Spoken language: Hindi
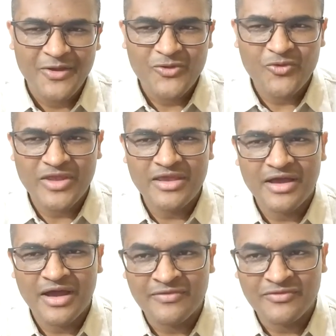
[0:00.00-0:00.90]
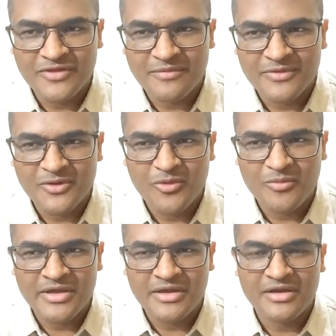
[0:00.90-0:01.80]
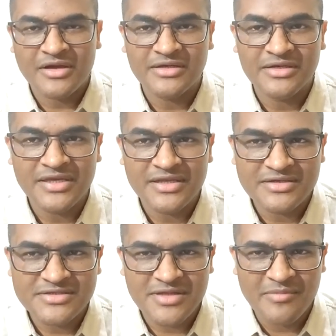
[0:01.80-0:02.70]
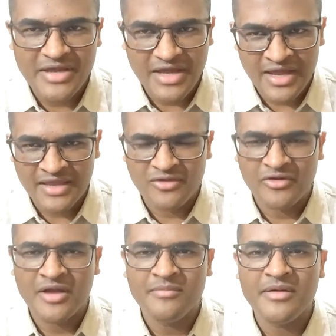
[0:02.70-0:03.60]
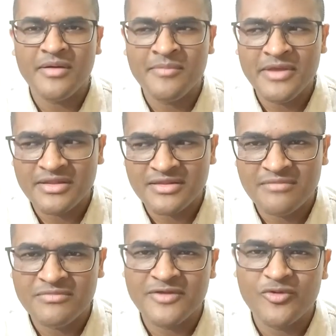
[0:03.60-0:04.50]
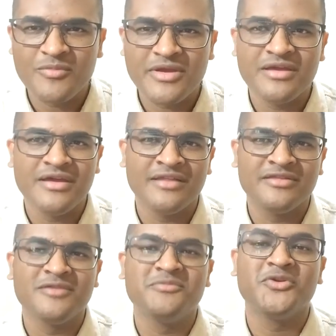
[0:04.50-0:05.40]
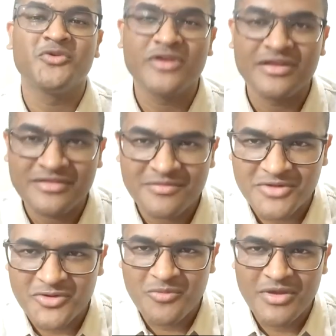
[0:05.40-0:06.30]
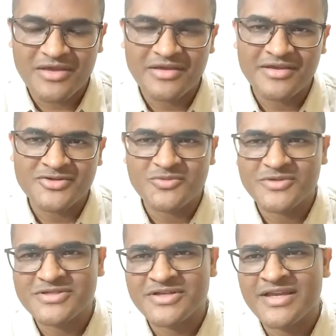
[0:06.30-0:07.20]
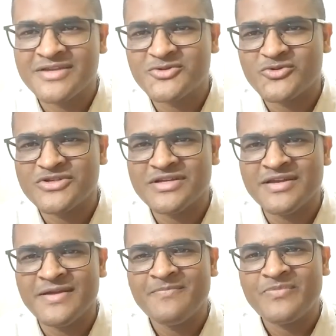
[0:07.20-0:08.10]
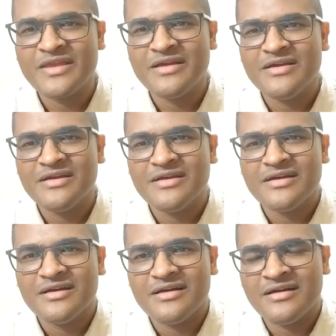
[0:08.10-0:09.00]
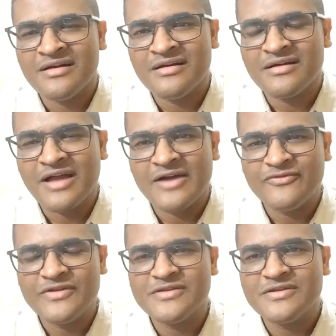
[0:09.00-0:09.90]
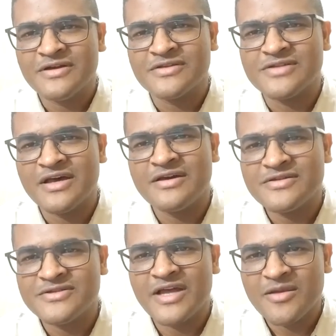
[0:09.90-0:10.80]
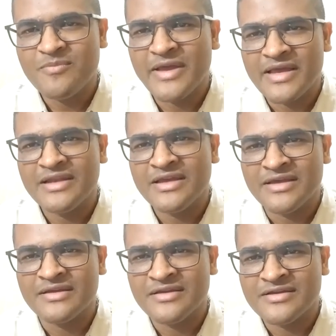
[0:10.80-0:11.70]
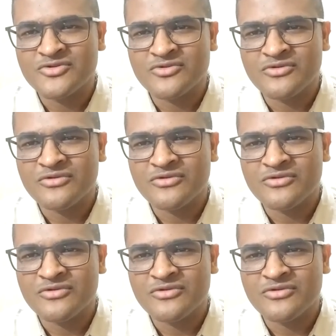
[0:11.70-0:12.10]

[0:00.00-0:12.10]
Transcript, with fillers: क्योंकि अंतिम दिनों में कठिन समय आएंगे और हम अभी अंतिम दिनों में हैं अंतिम दिनों के अंतिम दिनों में हैं यीशु मसीह ये सोचिए काफी हजार साल पहले ये जो